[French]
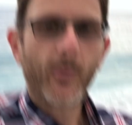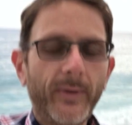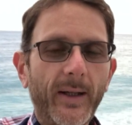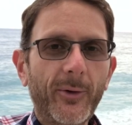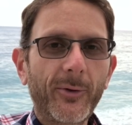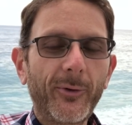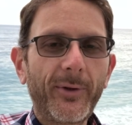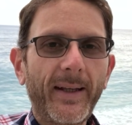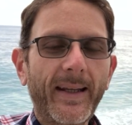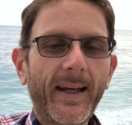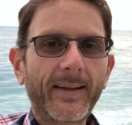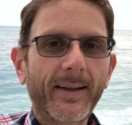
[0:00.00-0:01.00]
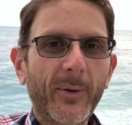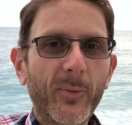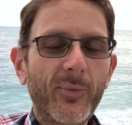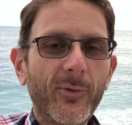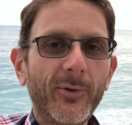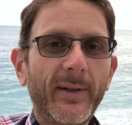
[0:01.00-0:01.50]
On a connu des cadres
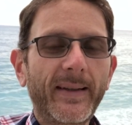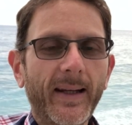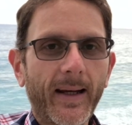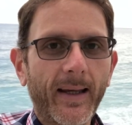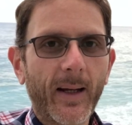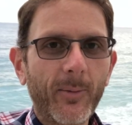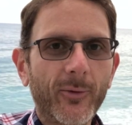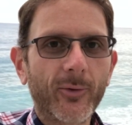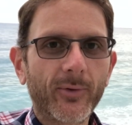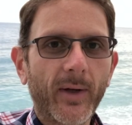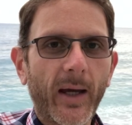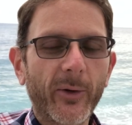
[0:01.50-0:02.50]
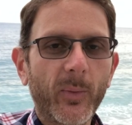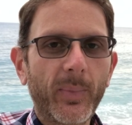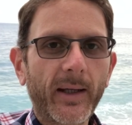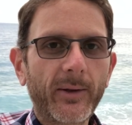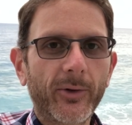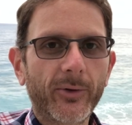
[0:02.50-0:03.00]
plus désagréables, donc on a
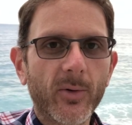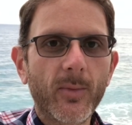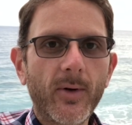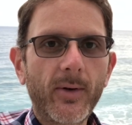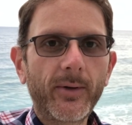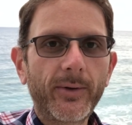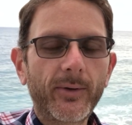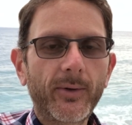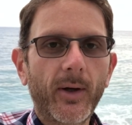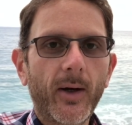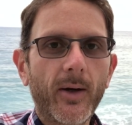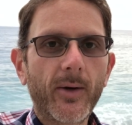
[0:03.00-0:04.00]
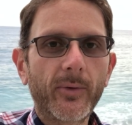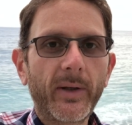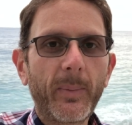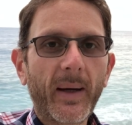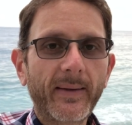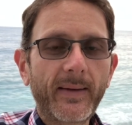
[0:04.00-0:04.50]
récupéré notre commande. Euh, on
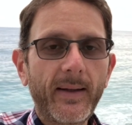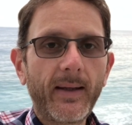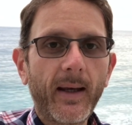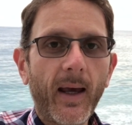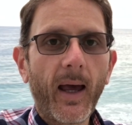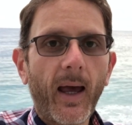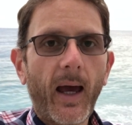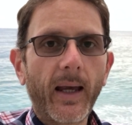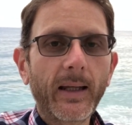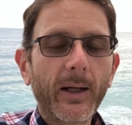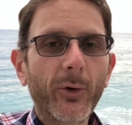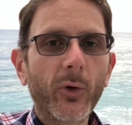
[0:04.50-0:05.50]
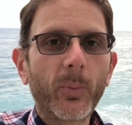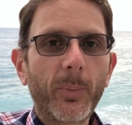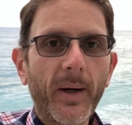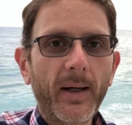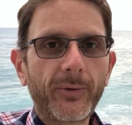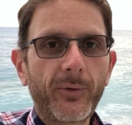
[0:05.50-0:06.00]
est parti à quelques
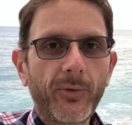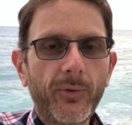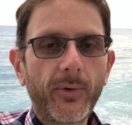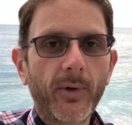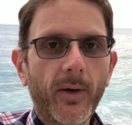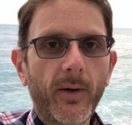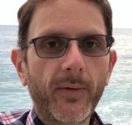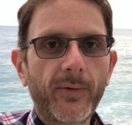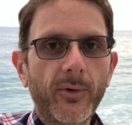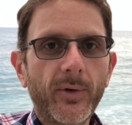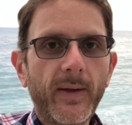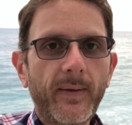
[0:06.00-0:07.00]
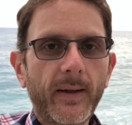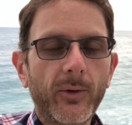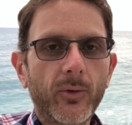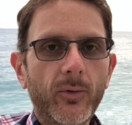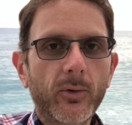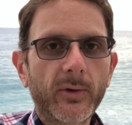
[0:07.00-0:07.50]
pas du euh, vieux Nice et
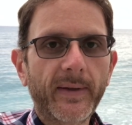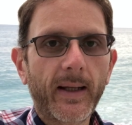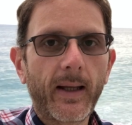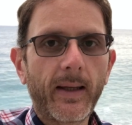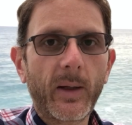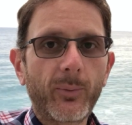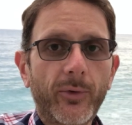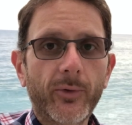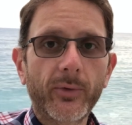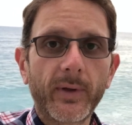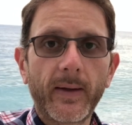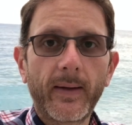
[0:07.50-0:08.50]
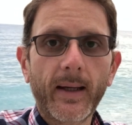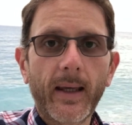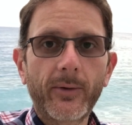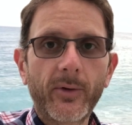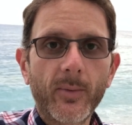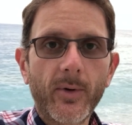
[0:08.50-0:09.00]
du cours Saleya puisqu'on est
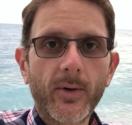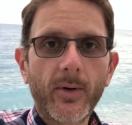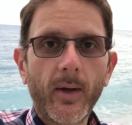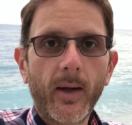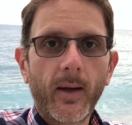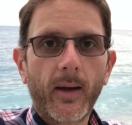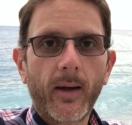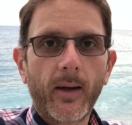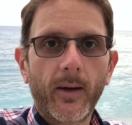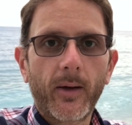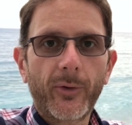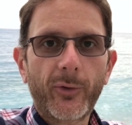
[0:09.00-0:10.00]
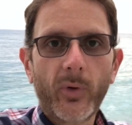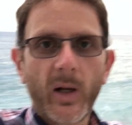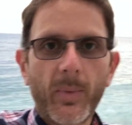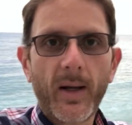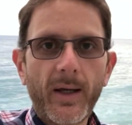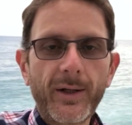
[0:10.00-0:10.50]
directement euh, sur
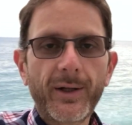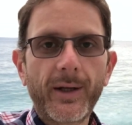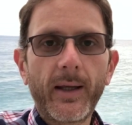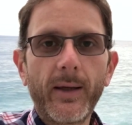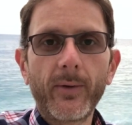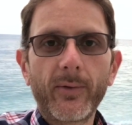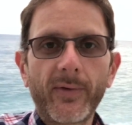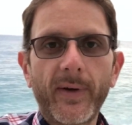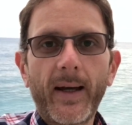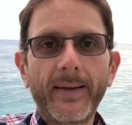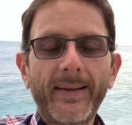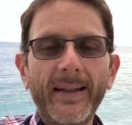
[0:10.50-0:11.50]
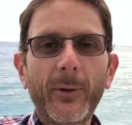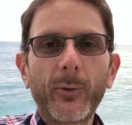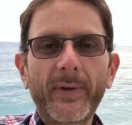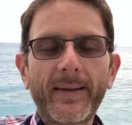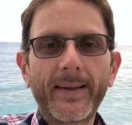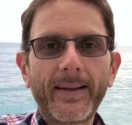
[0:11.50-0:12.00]
la plage et on va
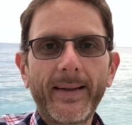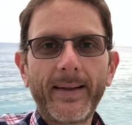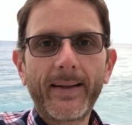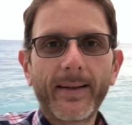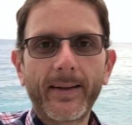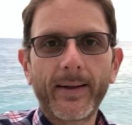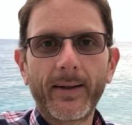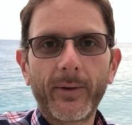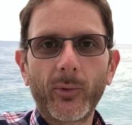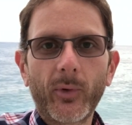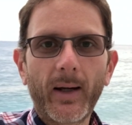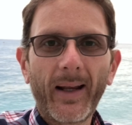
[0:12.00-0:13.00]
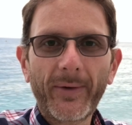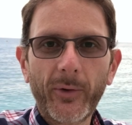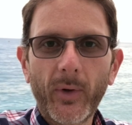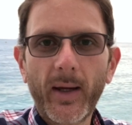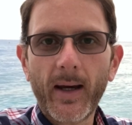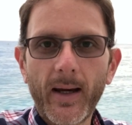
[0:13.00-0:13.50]
déguster donc la
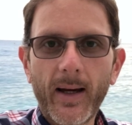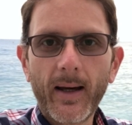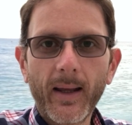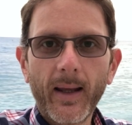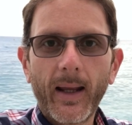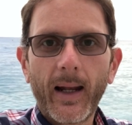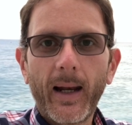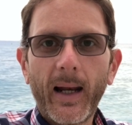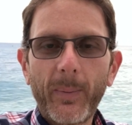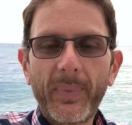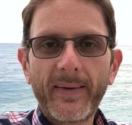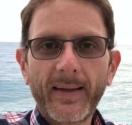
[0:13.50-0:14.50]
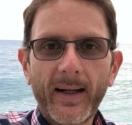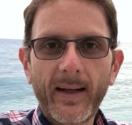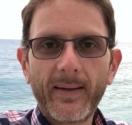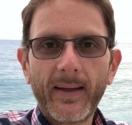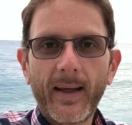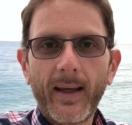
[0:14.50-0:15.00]
soca, la
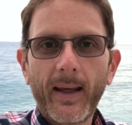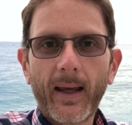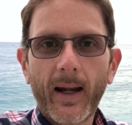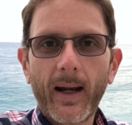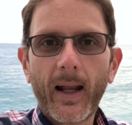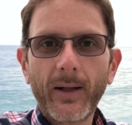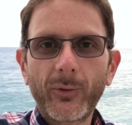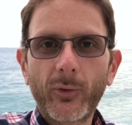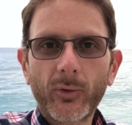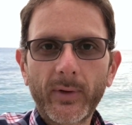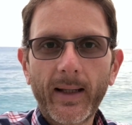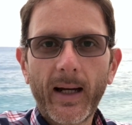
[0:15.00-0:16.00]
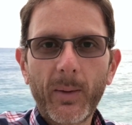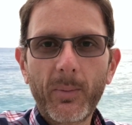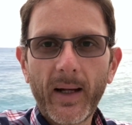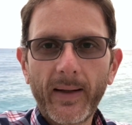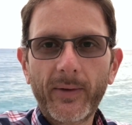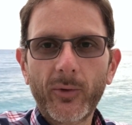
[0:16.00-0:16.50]
pissaladière, la tourte à la
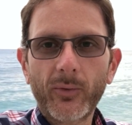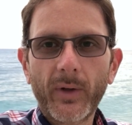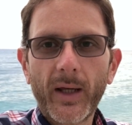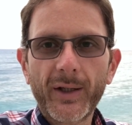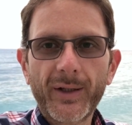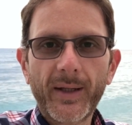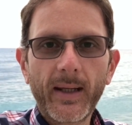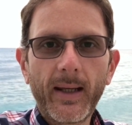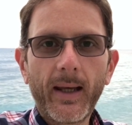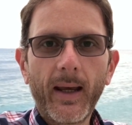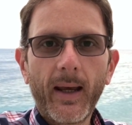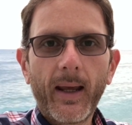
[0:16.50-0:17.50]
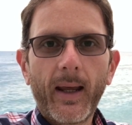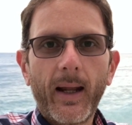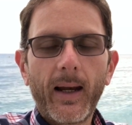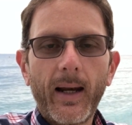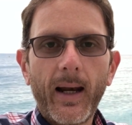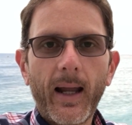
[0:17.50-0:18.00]
blette qu'on a achetée,
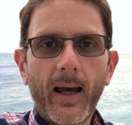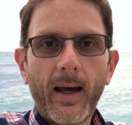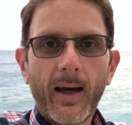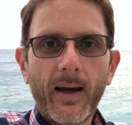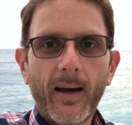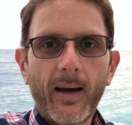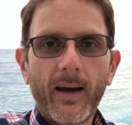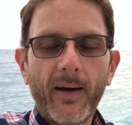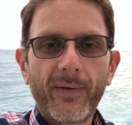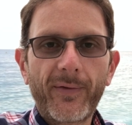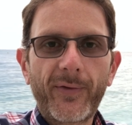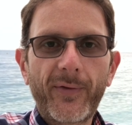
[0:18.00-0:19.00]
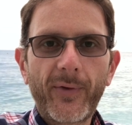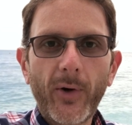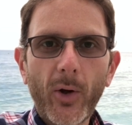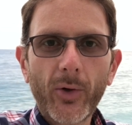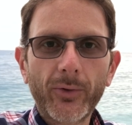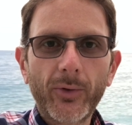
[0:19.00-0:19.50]
la
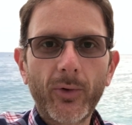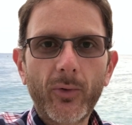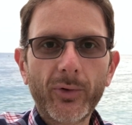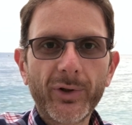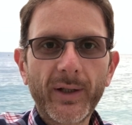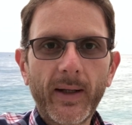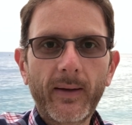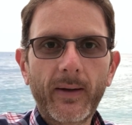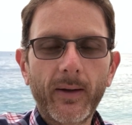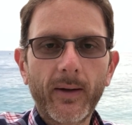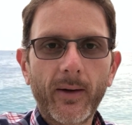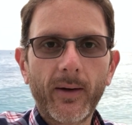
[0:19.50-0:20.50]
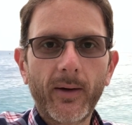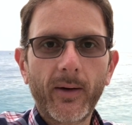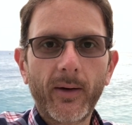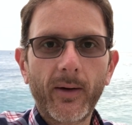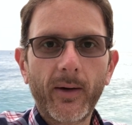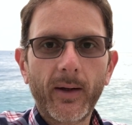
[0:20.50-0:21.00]
fleur de courgette
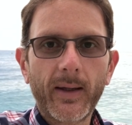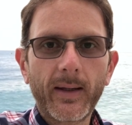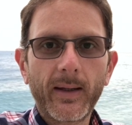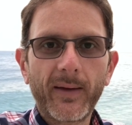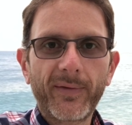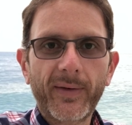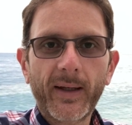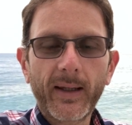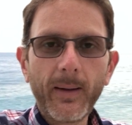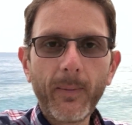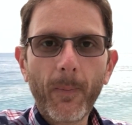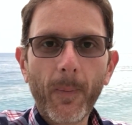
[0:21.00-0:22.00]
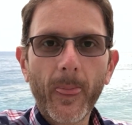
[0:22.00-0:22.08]
qui est frite